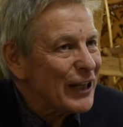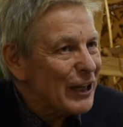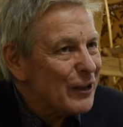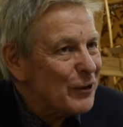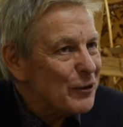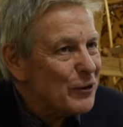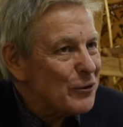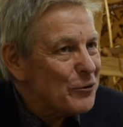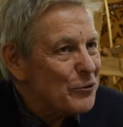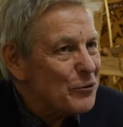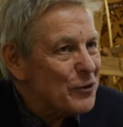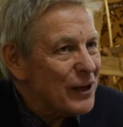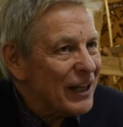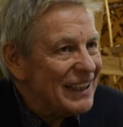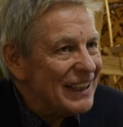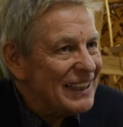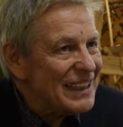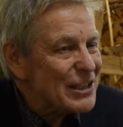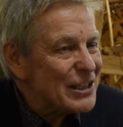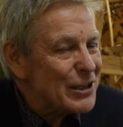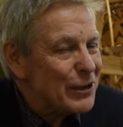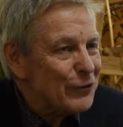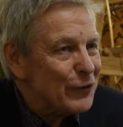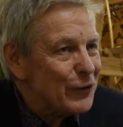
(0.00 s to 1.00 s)
quelquefois
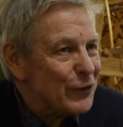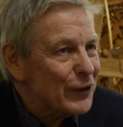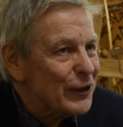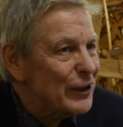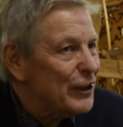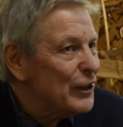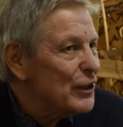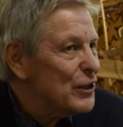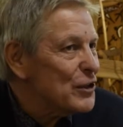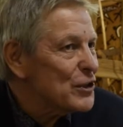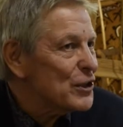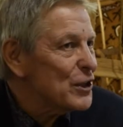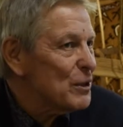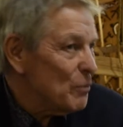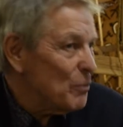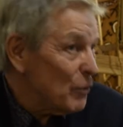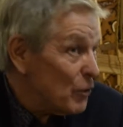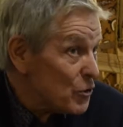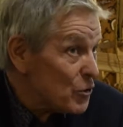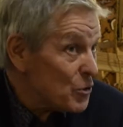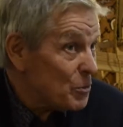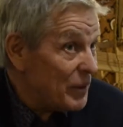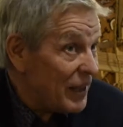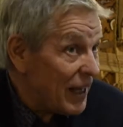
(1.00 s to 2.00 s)
des enfants qui disent qu'ils
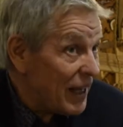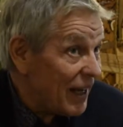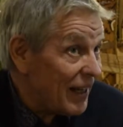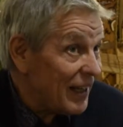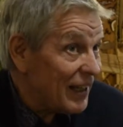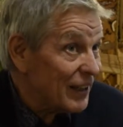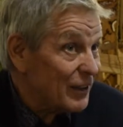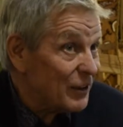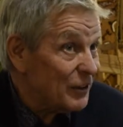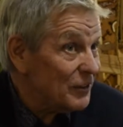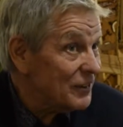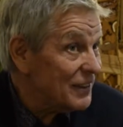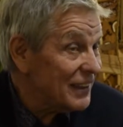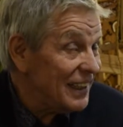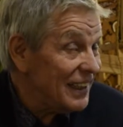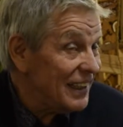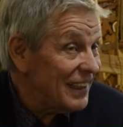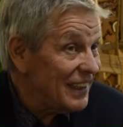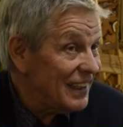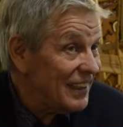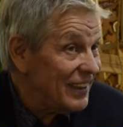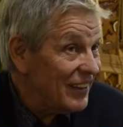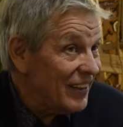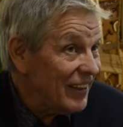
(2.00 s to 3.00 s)
mangent bien à la
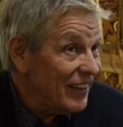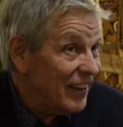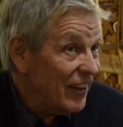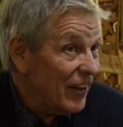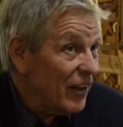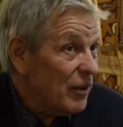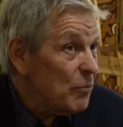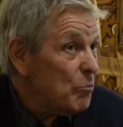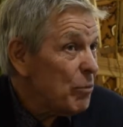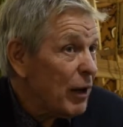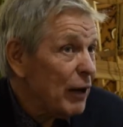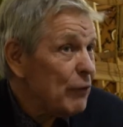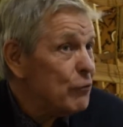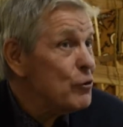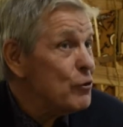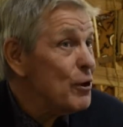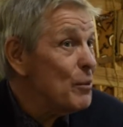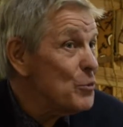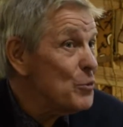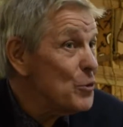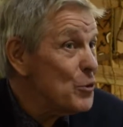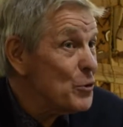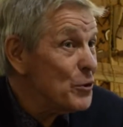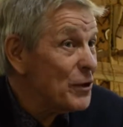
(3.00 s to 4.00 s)
cantine,
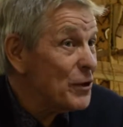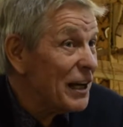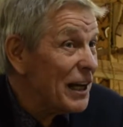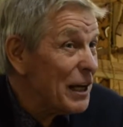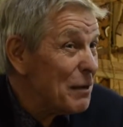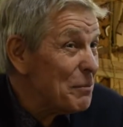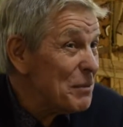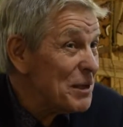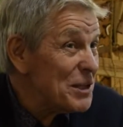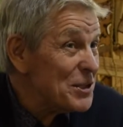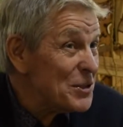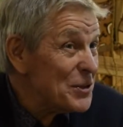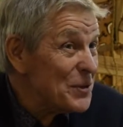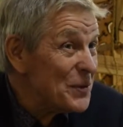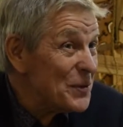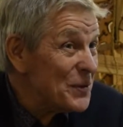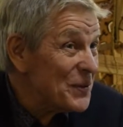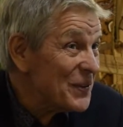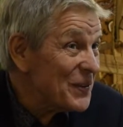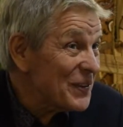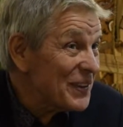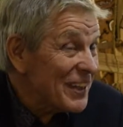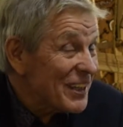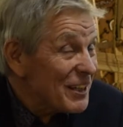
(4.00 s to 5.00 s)
parfois mieux qu'à la maison.
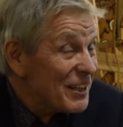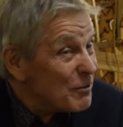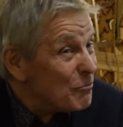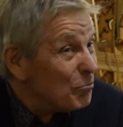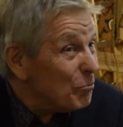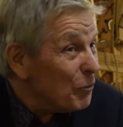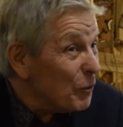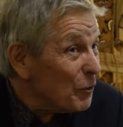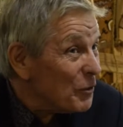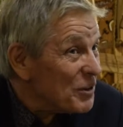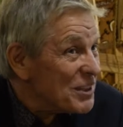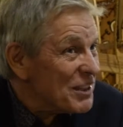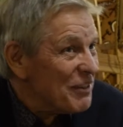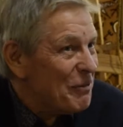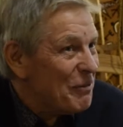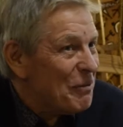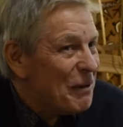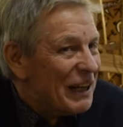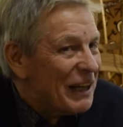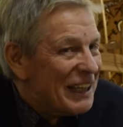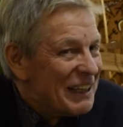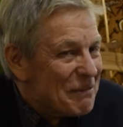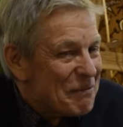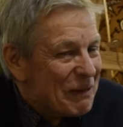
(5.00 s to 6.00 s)
Bon, ça
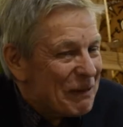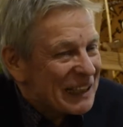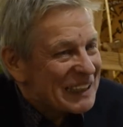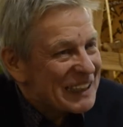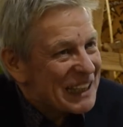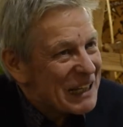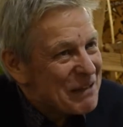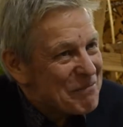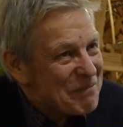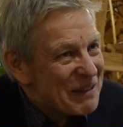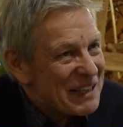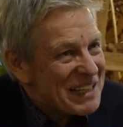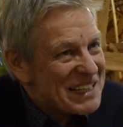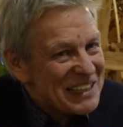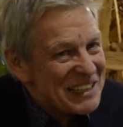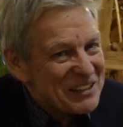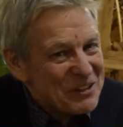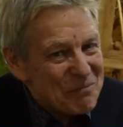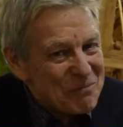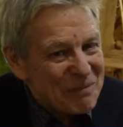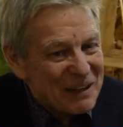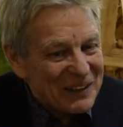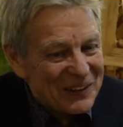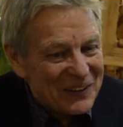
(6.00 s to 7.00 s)
fait très
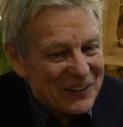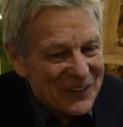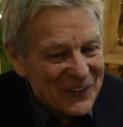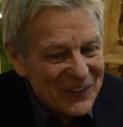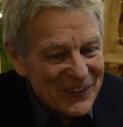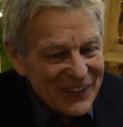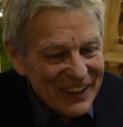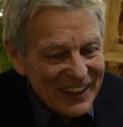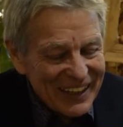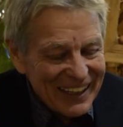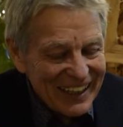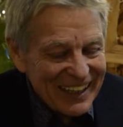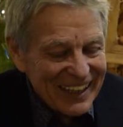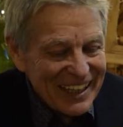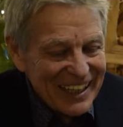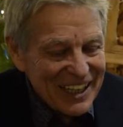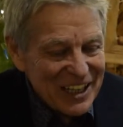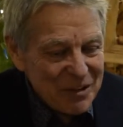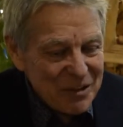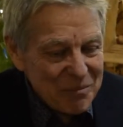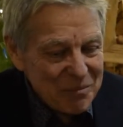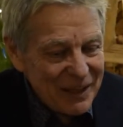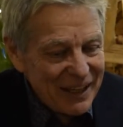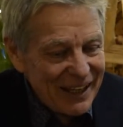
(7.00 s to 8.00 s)
plaisir aux parents.
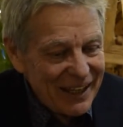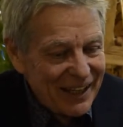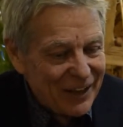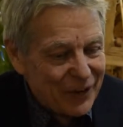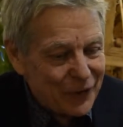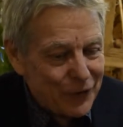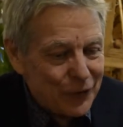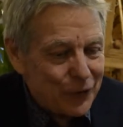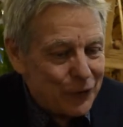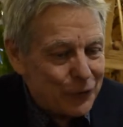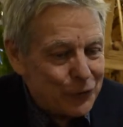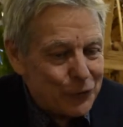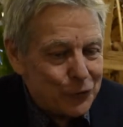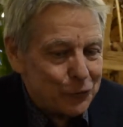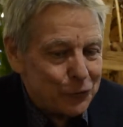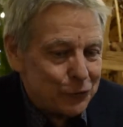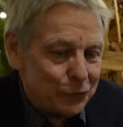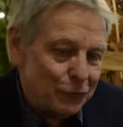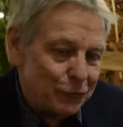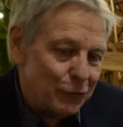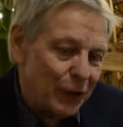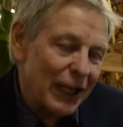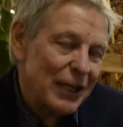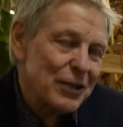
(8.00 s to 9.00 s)
Mais euh,
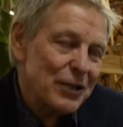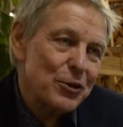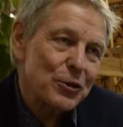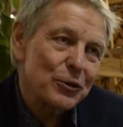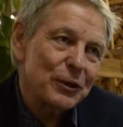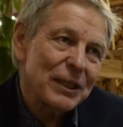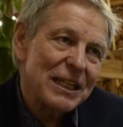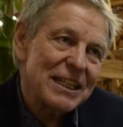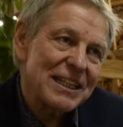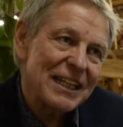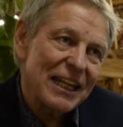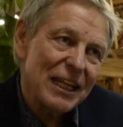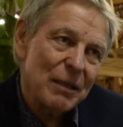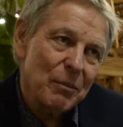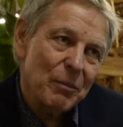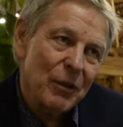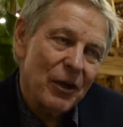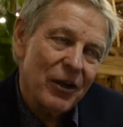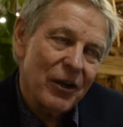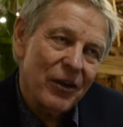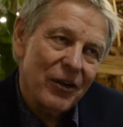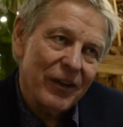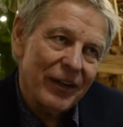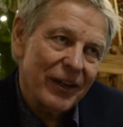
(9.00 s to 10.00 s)
voilà, ce sont des
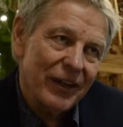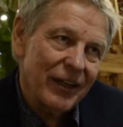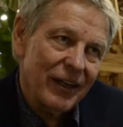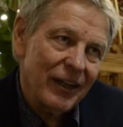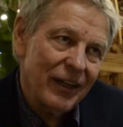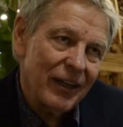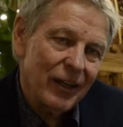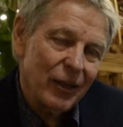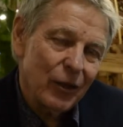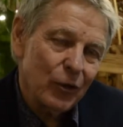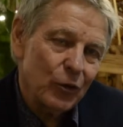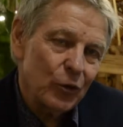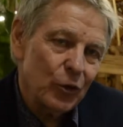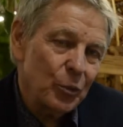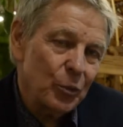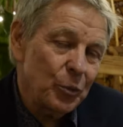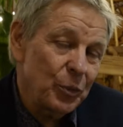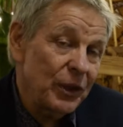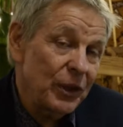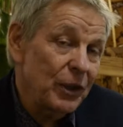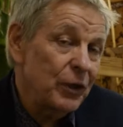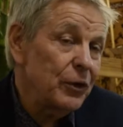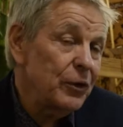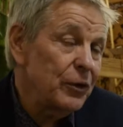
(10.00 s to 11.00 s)
éléments. Et
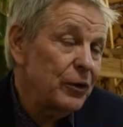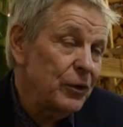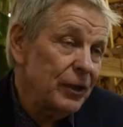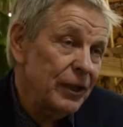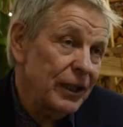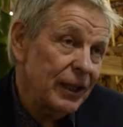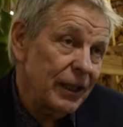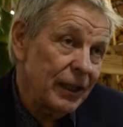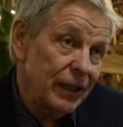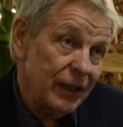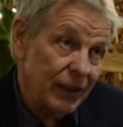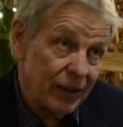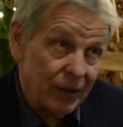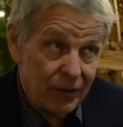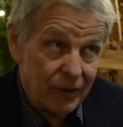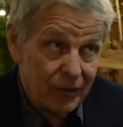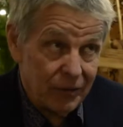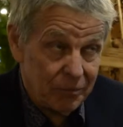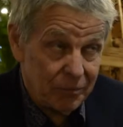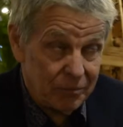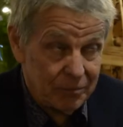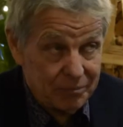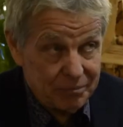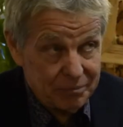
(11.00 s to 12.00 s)
depuis
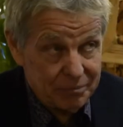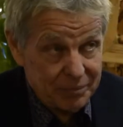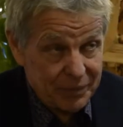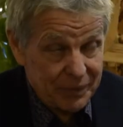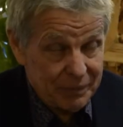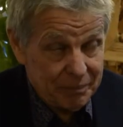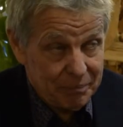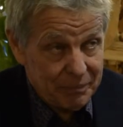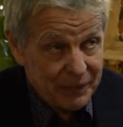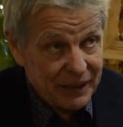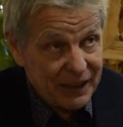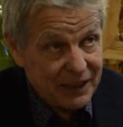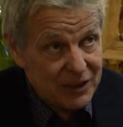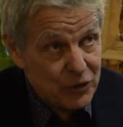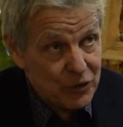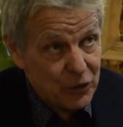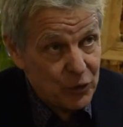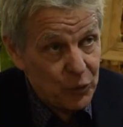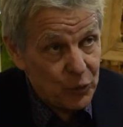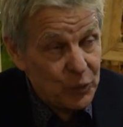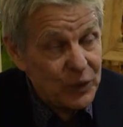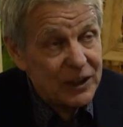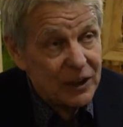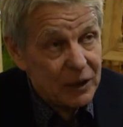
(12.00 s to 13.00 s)
les presque
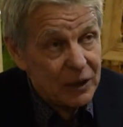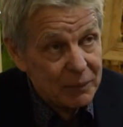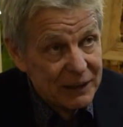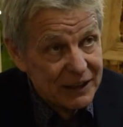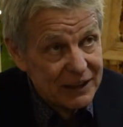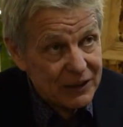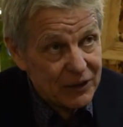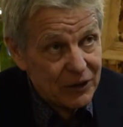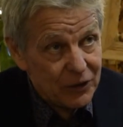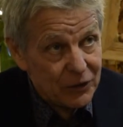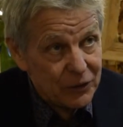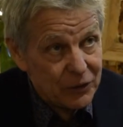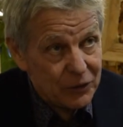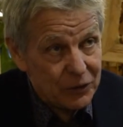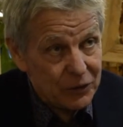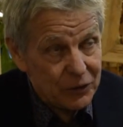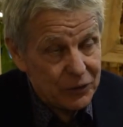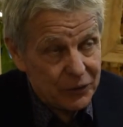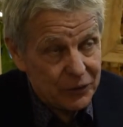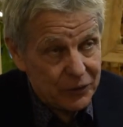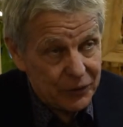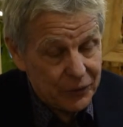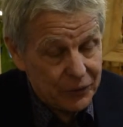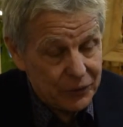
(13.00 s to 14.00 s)
huit ans maintenant
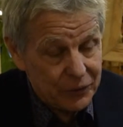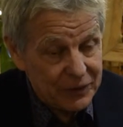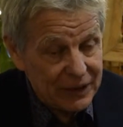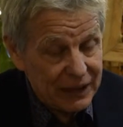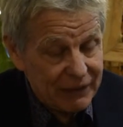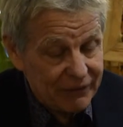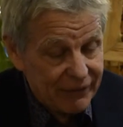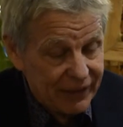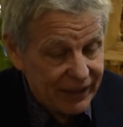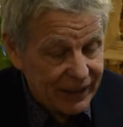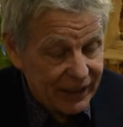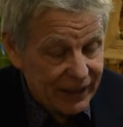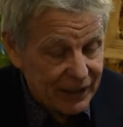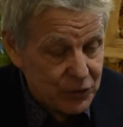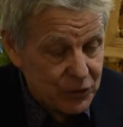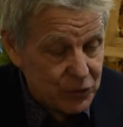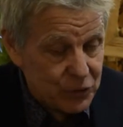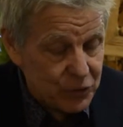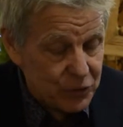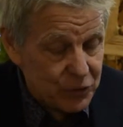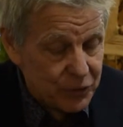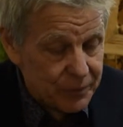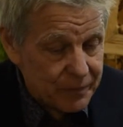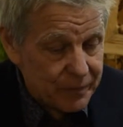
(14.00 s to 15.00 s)
qu'on travaille
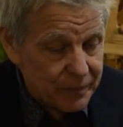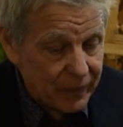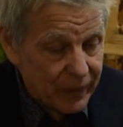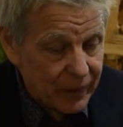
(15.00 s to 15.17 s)
là-dessus,